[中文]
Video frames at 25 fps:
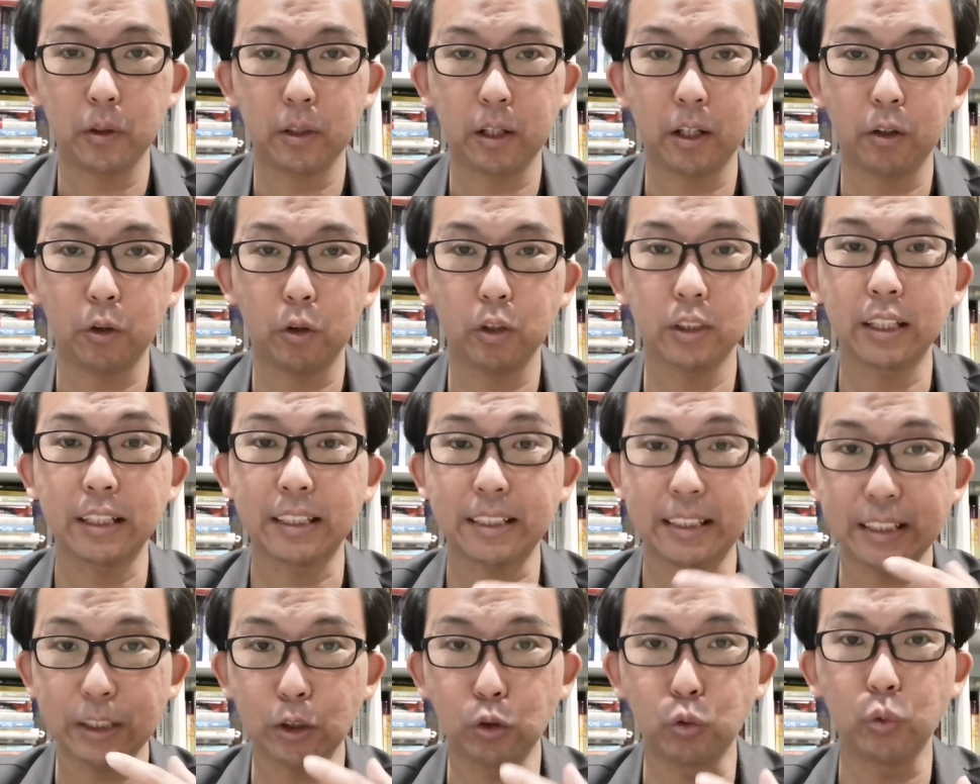呃，或者
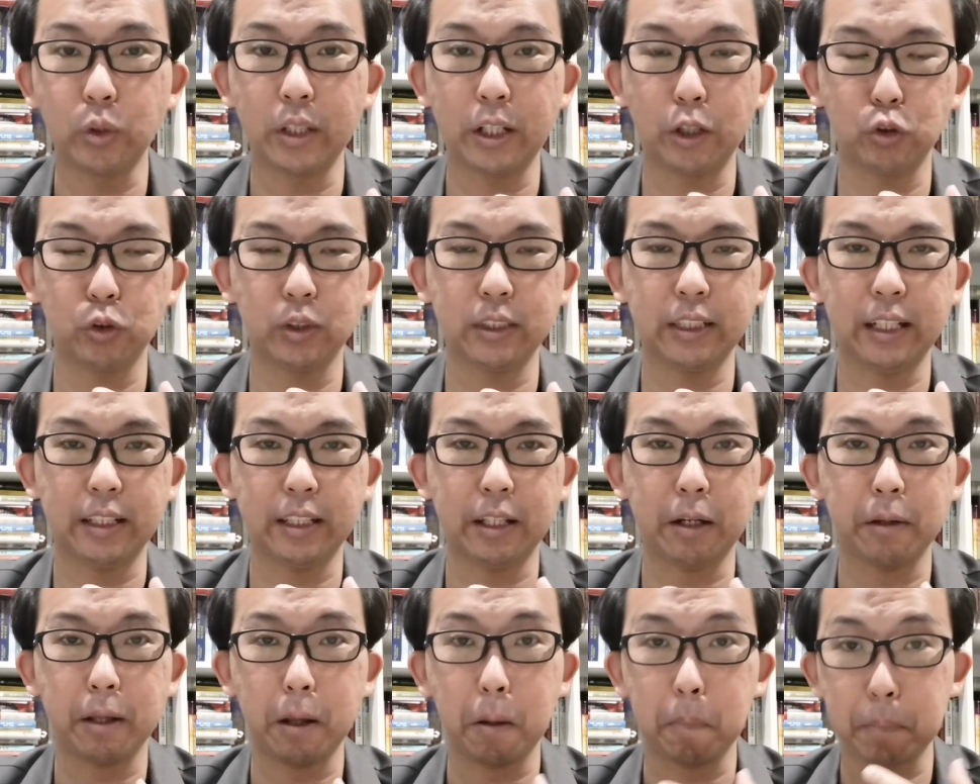记录也是讲
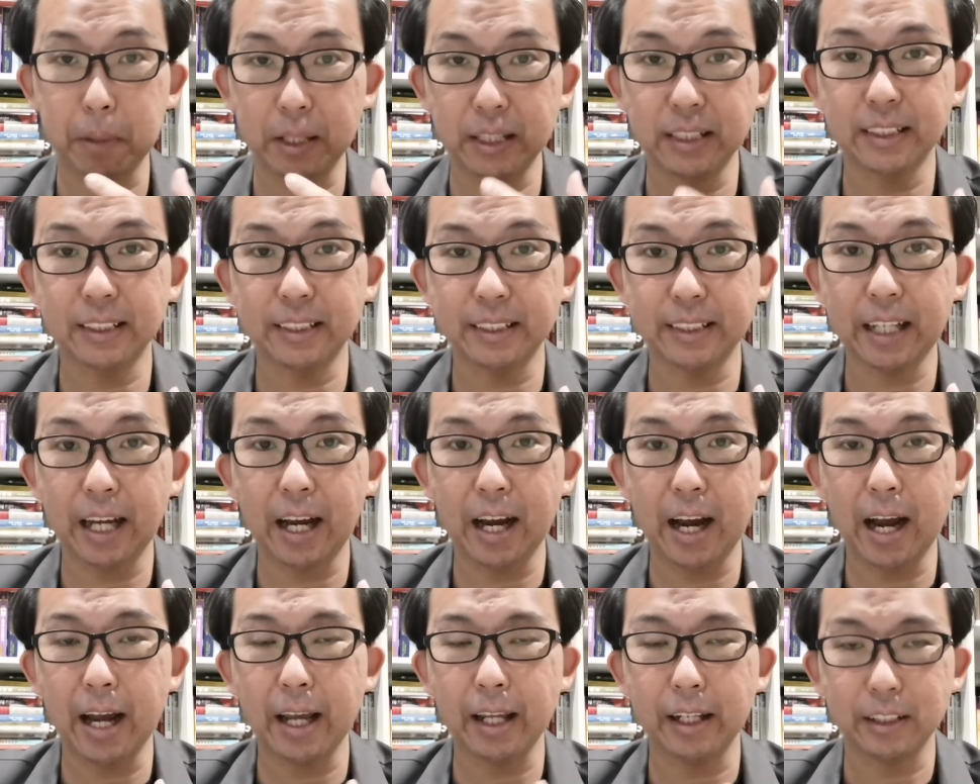到要彼此
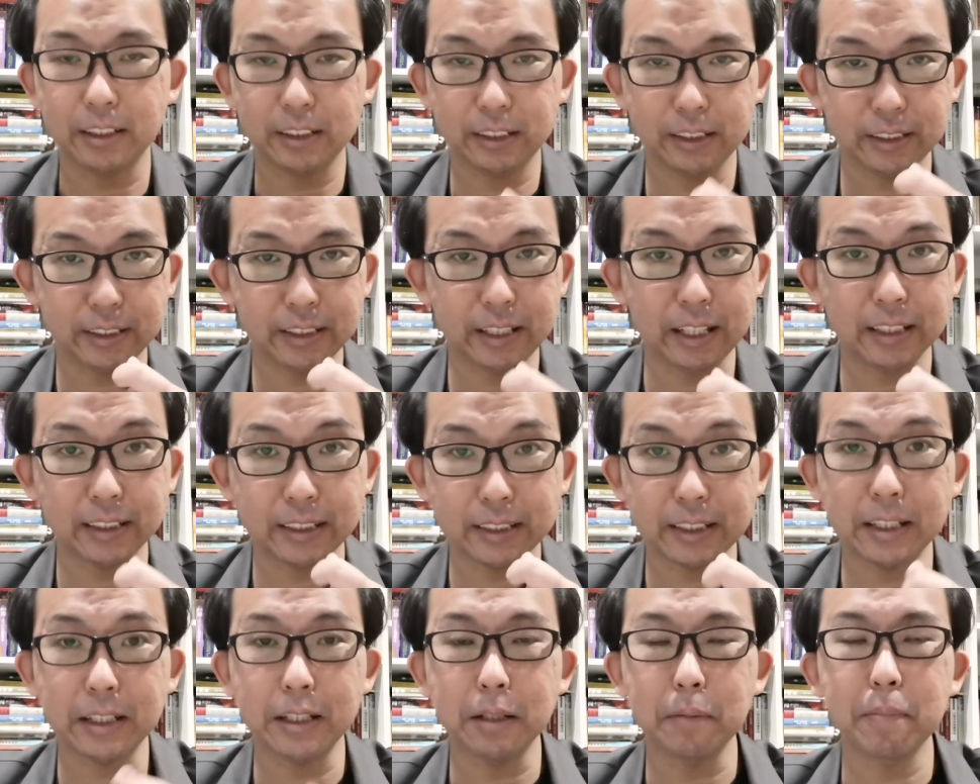相爱，赐下
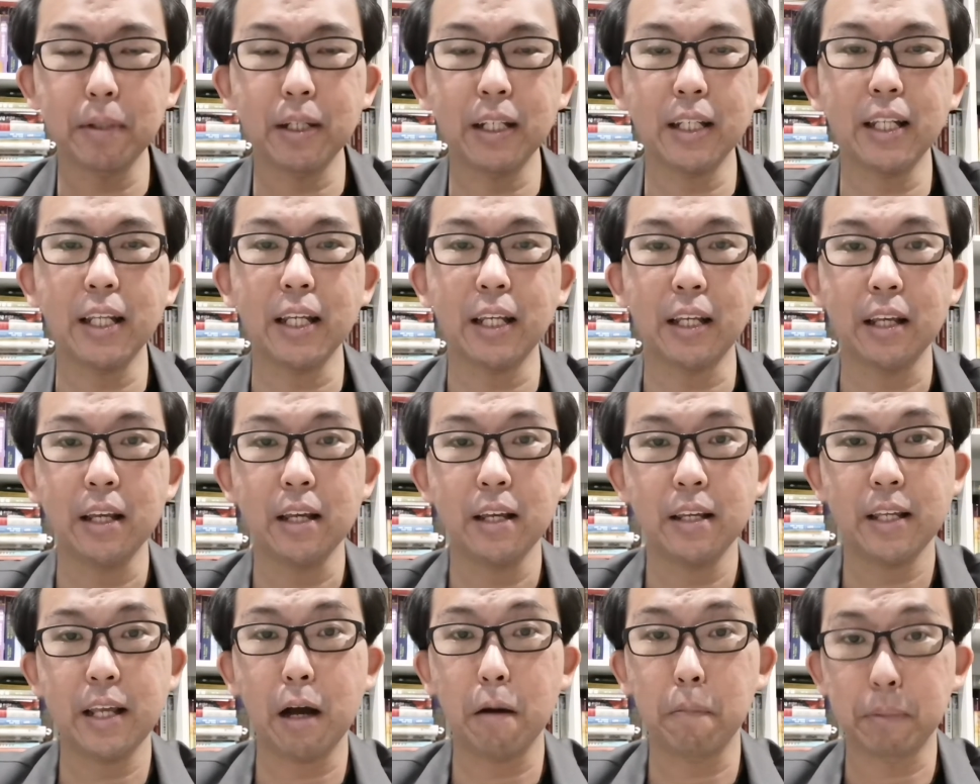新的命令，
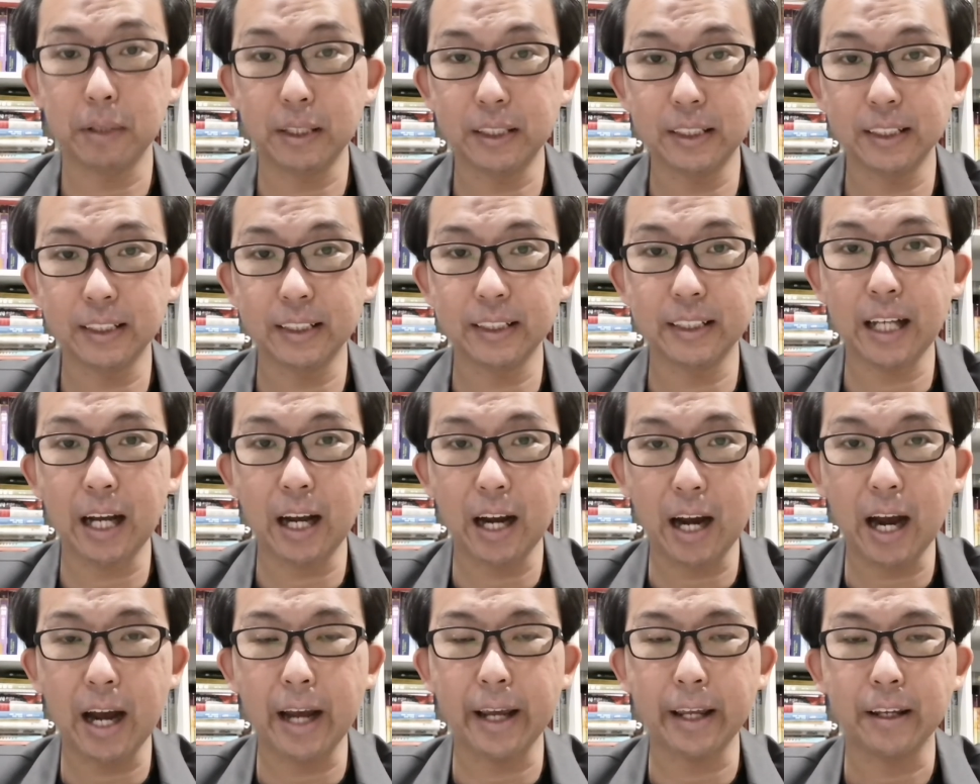要彼此
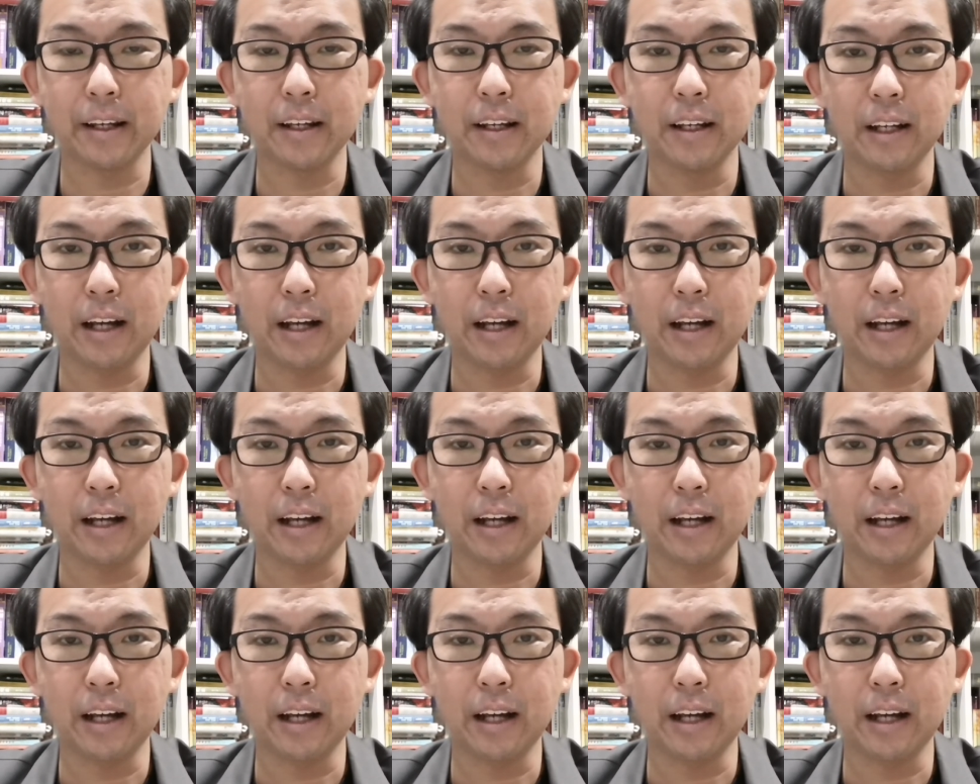相爱，